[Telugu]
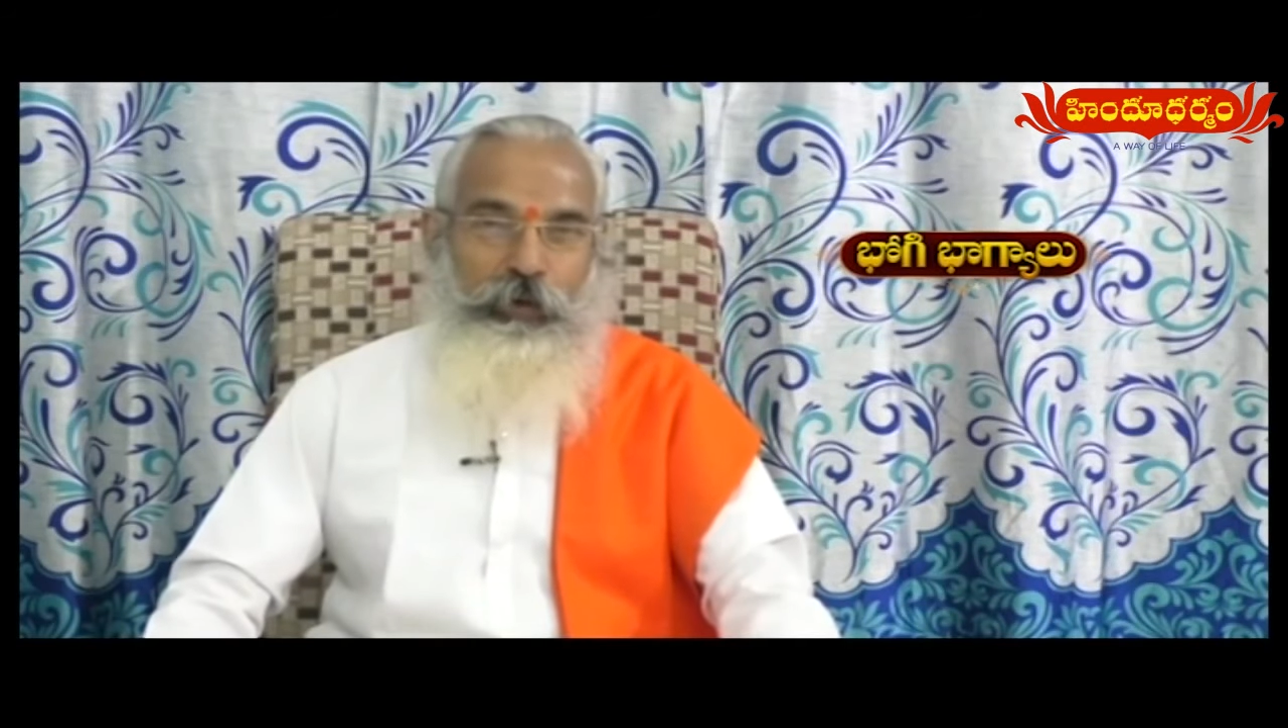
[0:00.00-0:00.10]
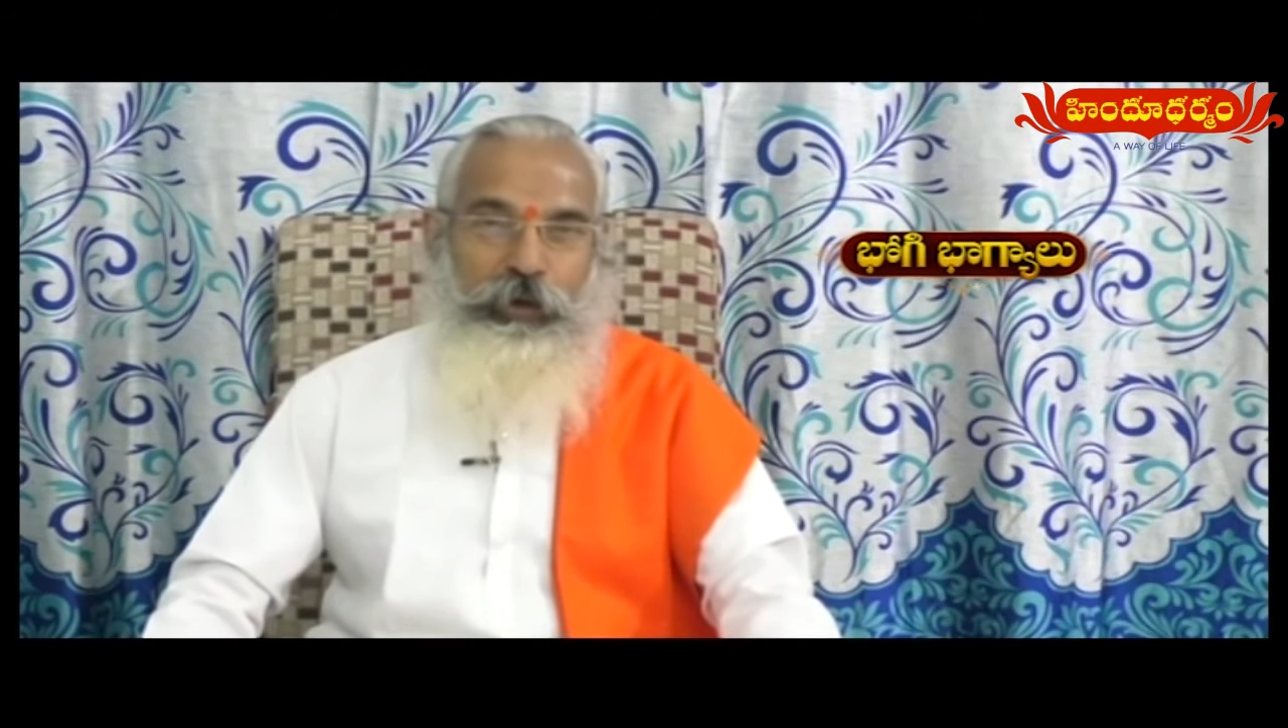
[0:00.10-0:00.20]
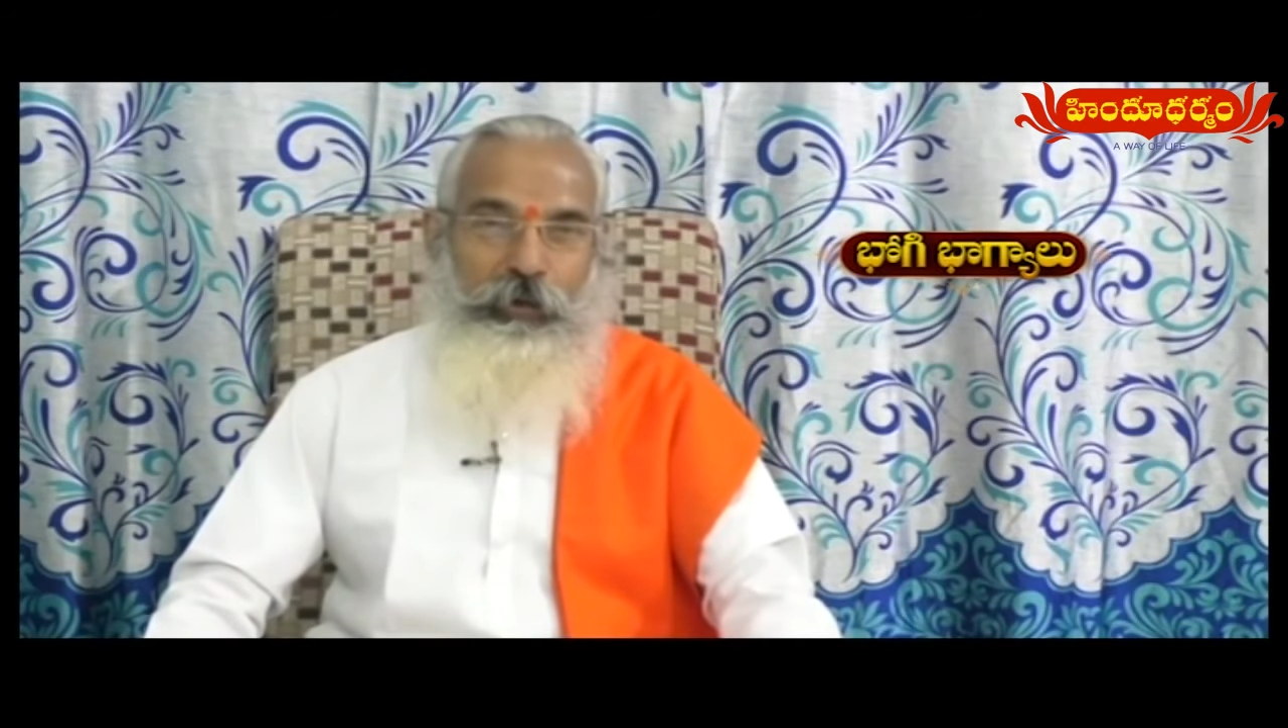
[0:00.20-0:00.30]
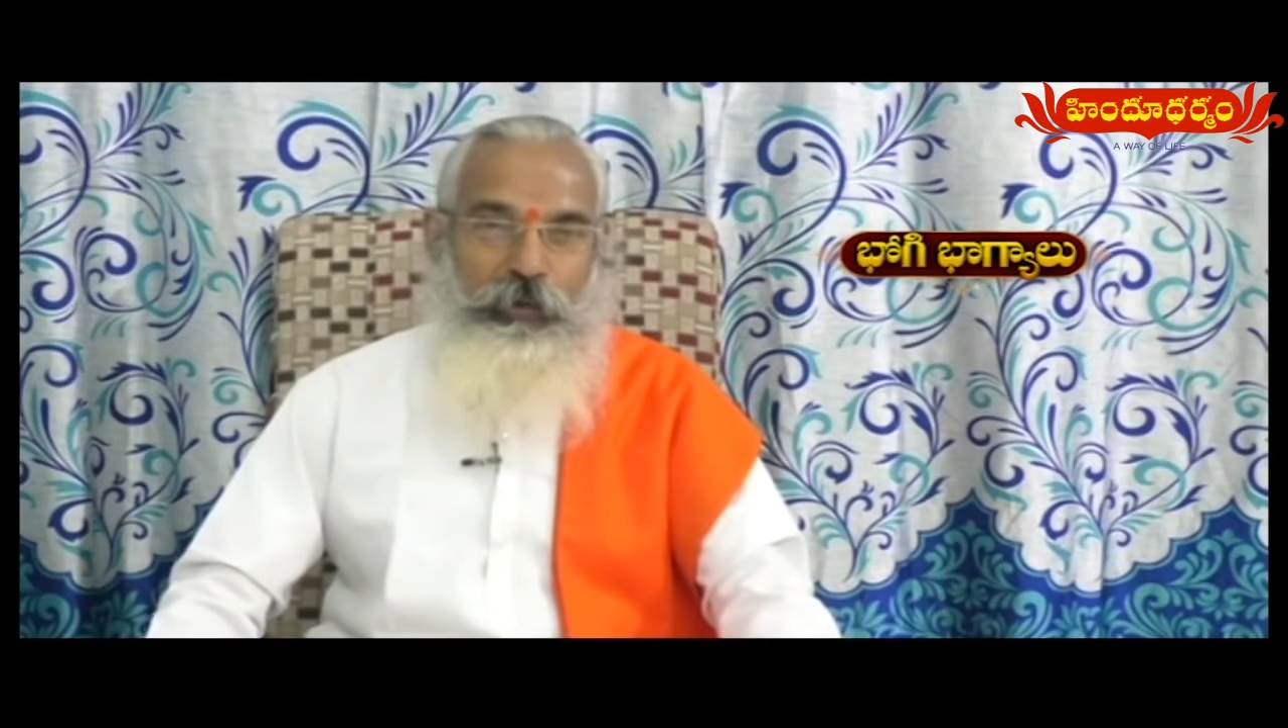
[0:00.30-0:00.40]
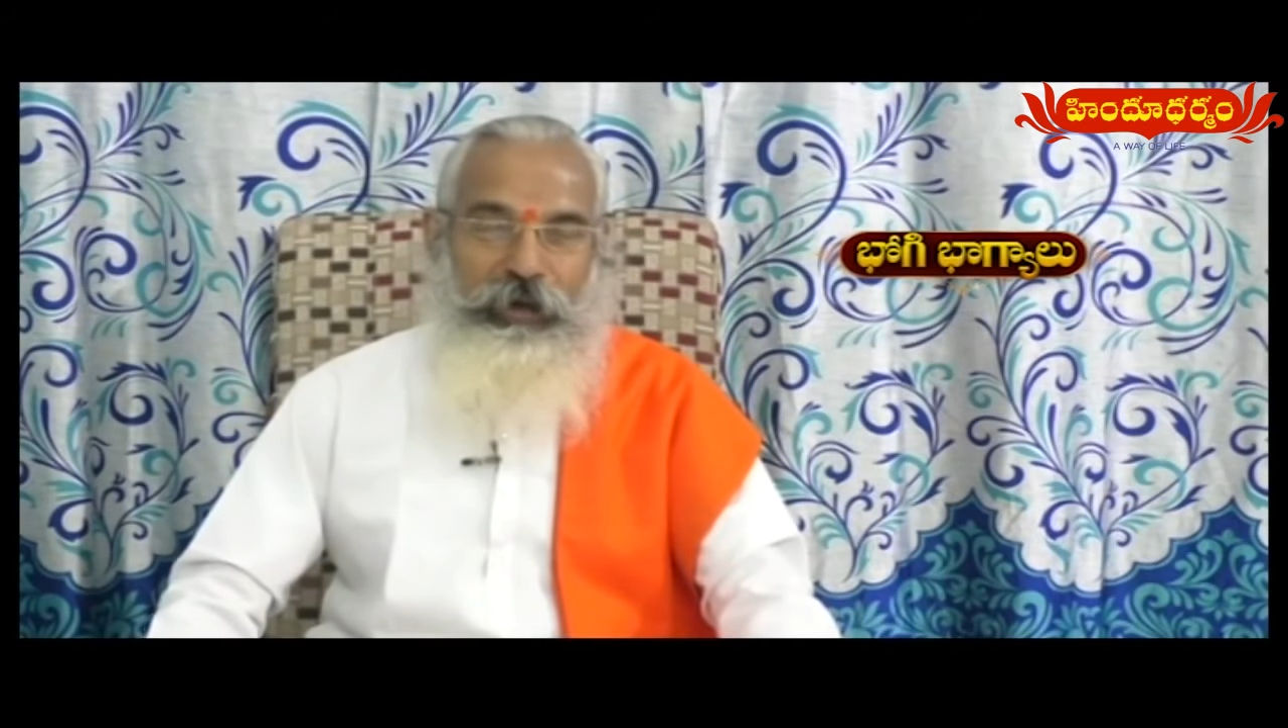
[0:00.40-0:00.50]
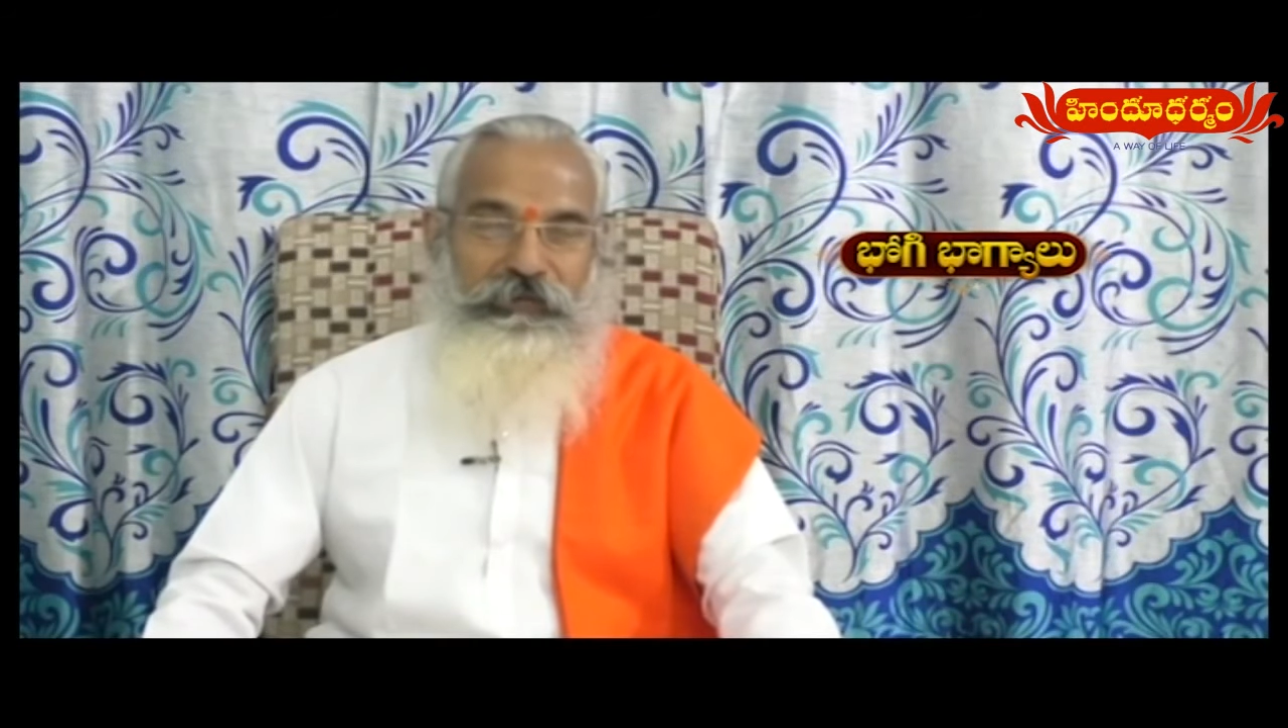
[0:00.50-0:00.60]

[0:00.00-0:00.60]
మొక్కలు